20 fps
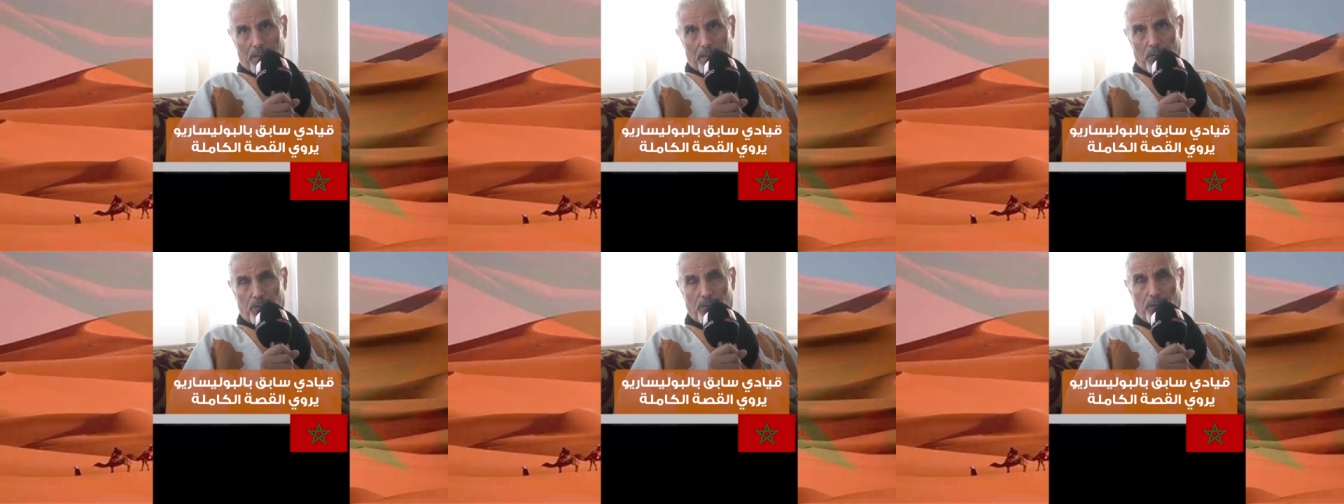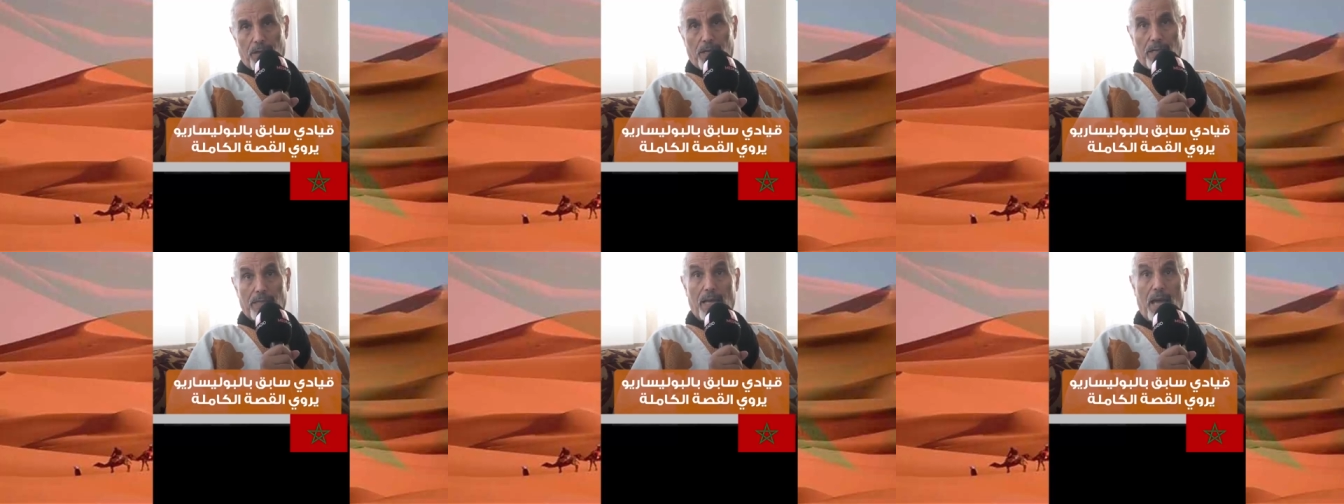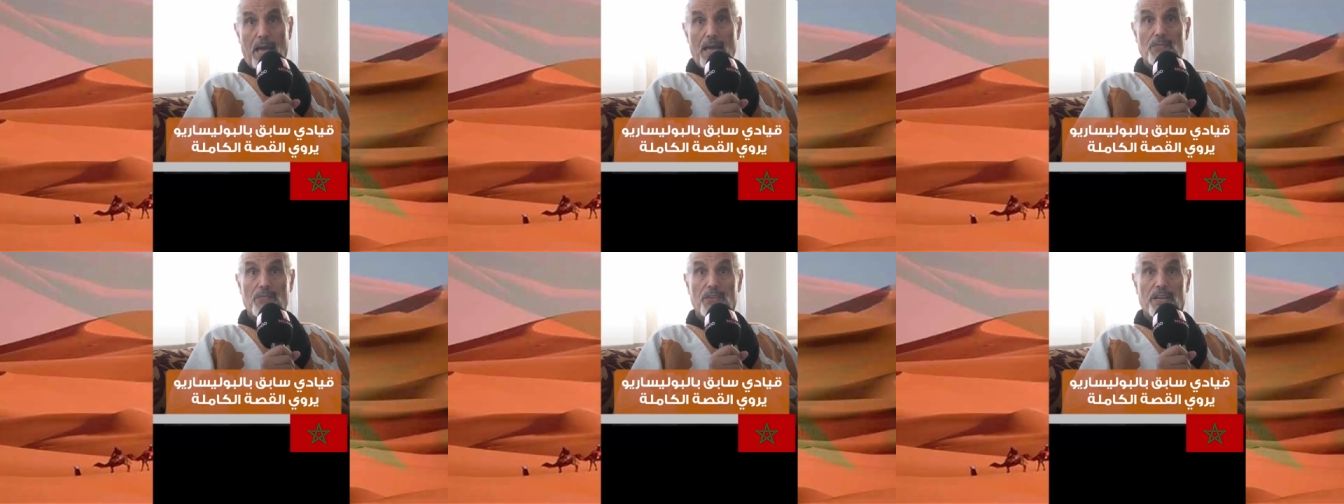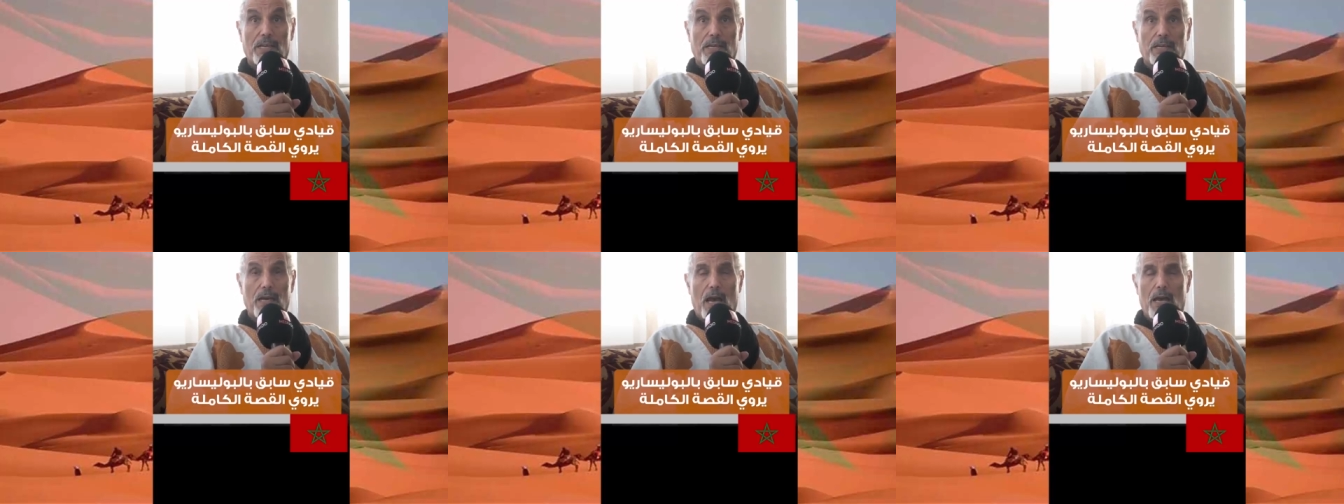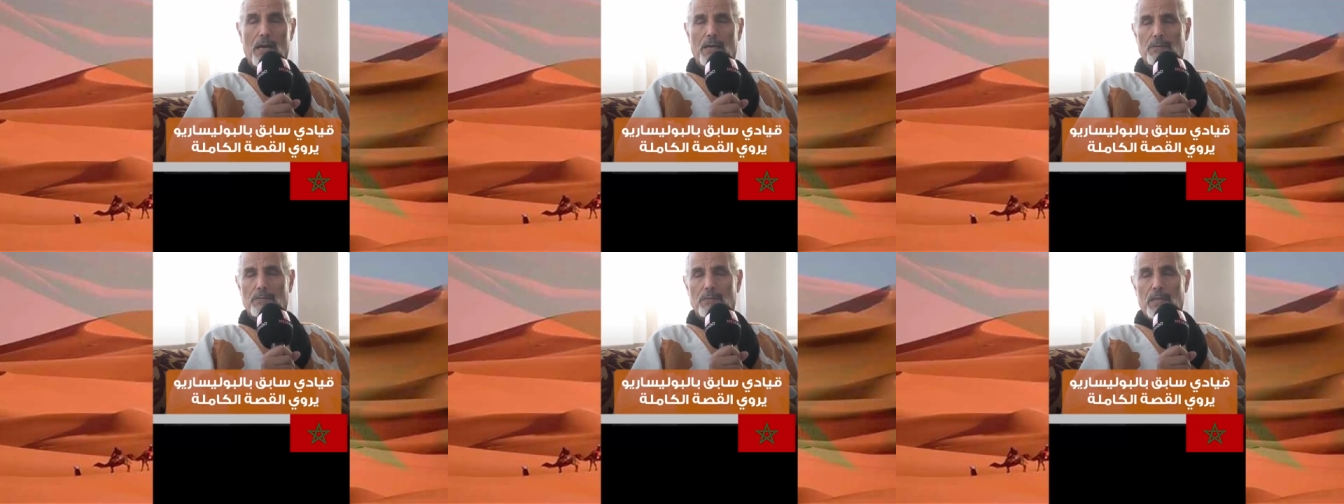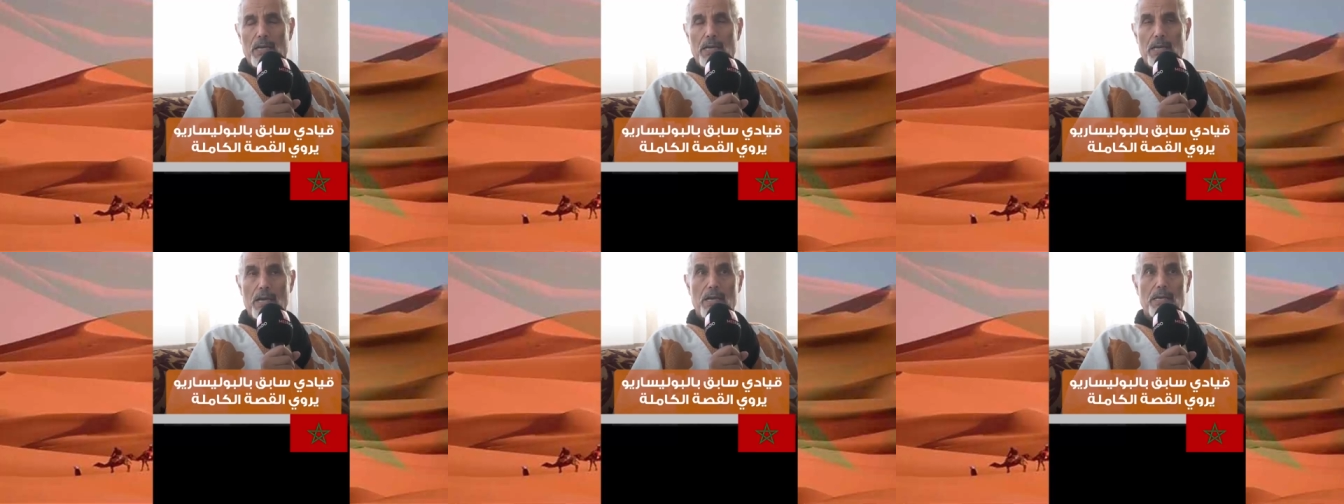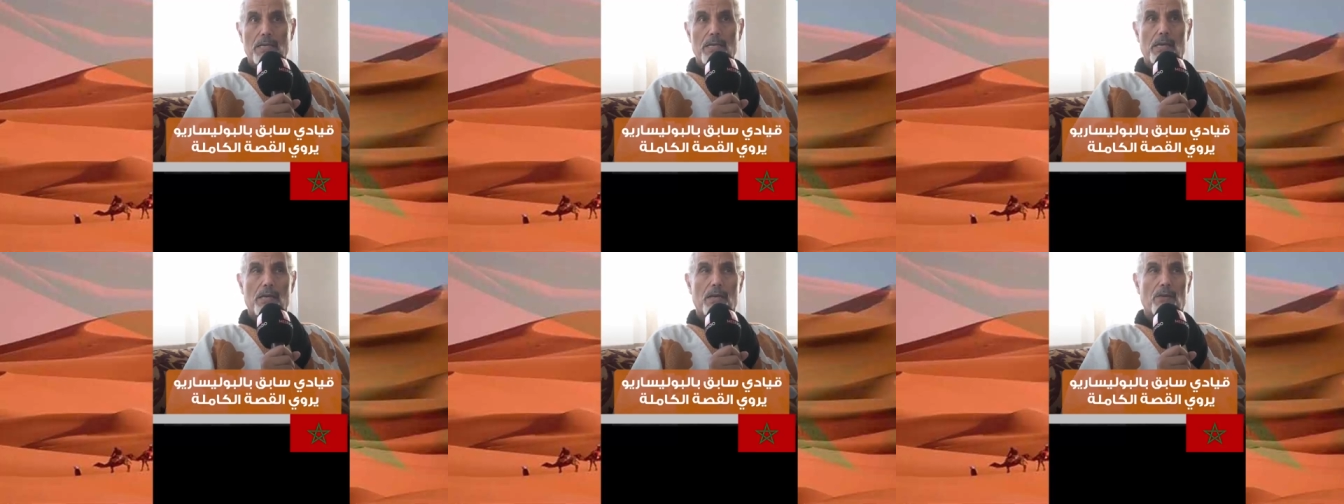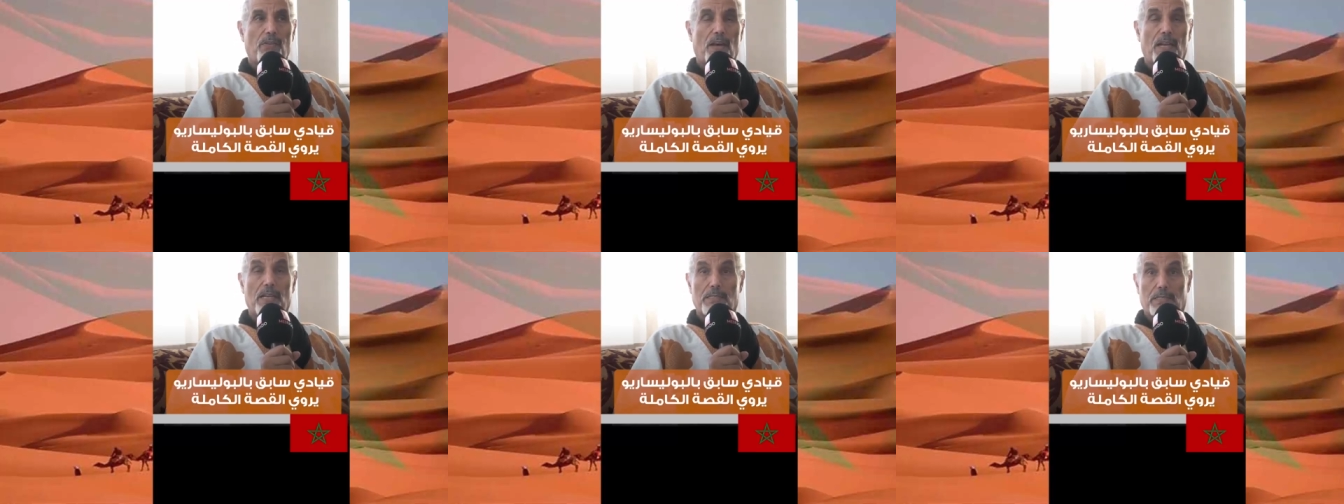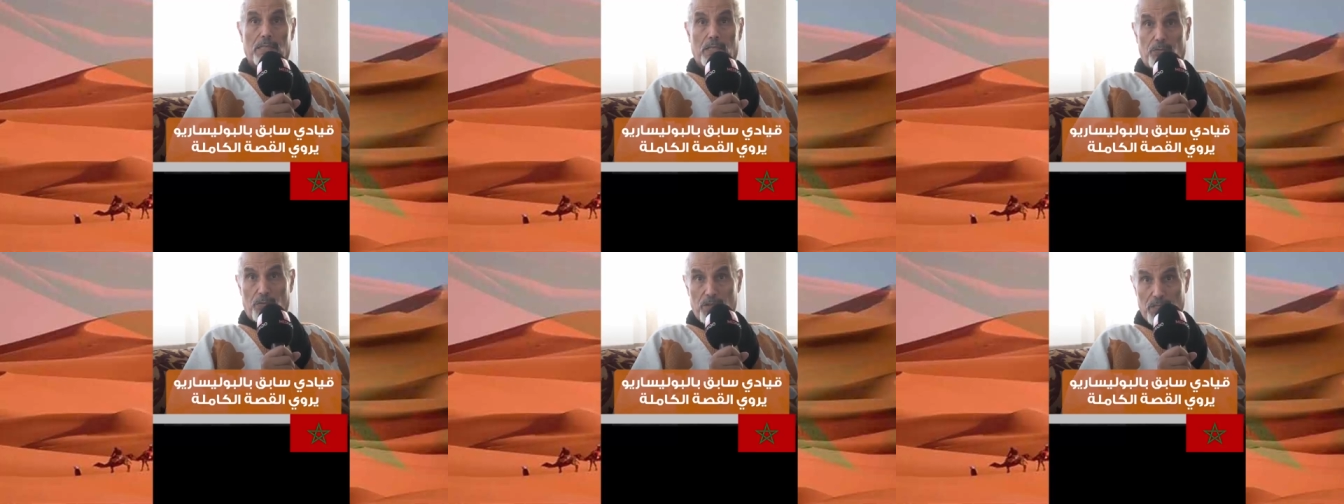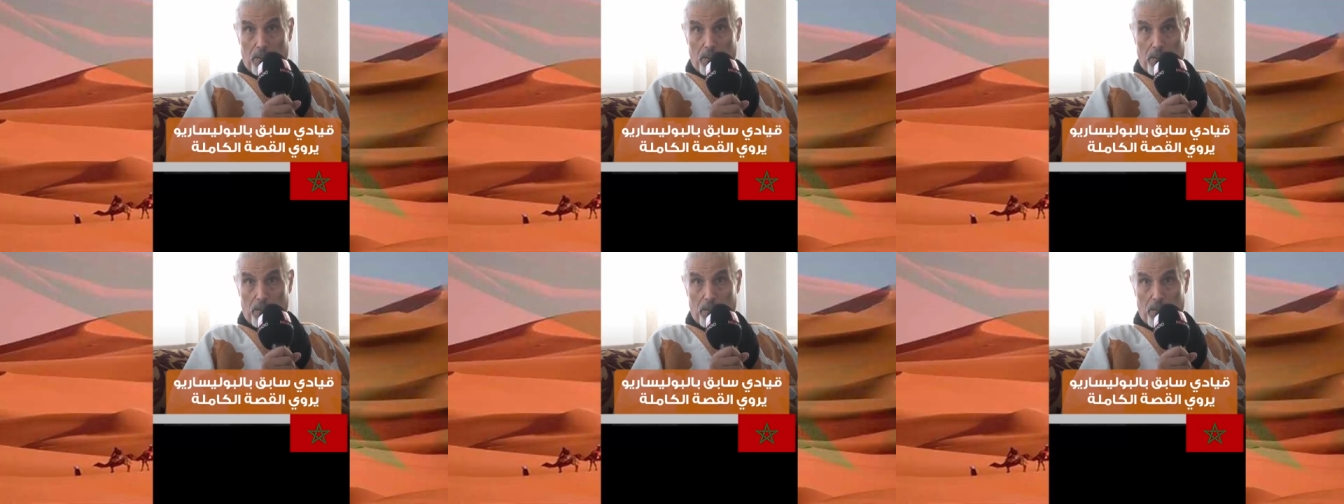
إفريقيا إفريقيا آه، آه، فلسطين في